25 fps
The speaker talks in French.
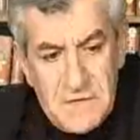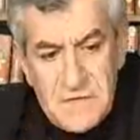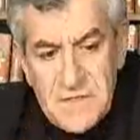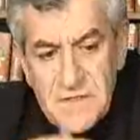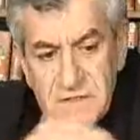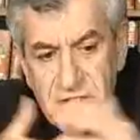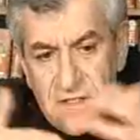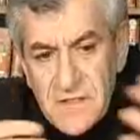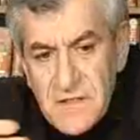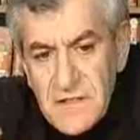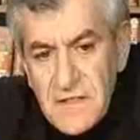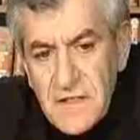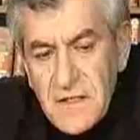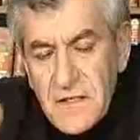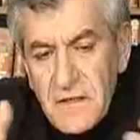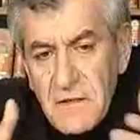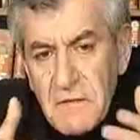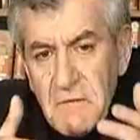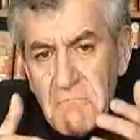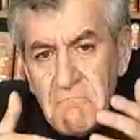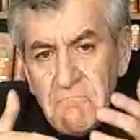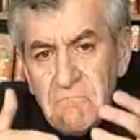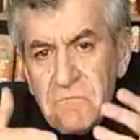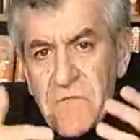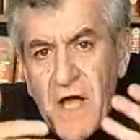c'est-à-dire
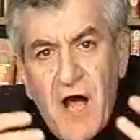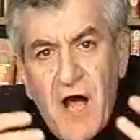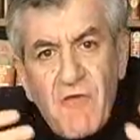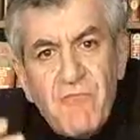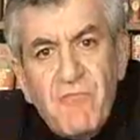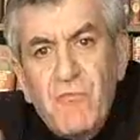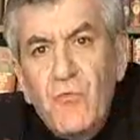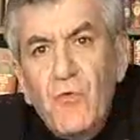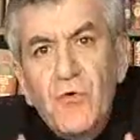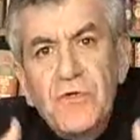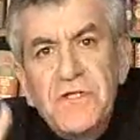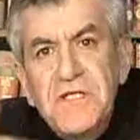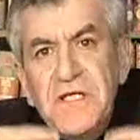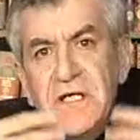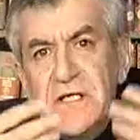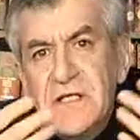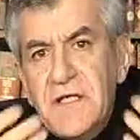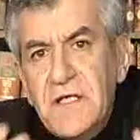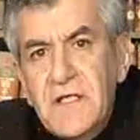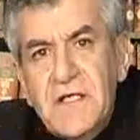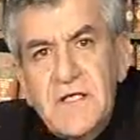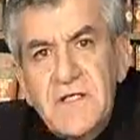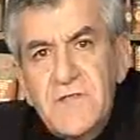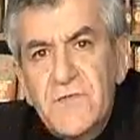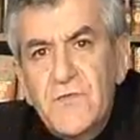à fournir
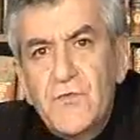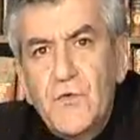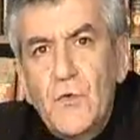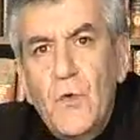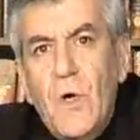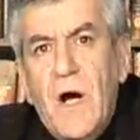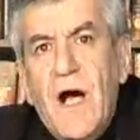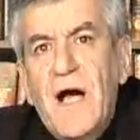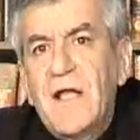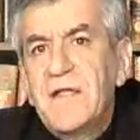des questions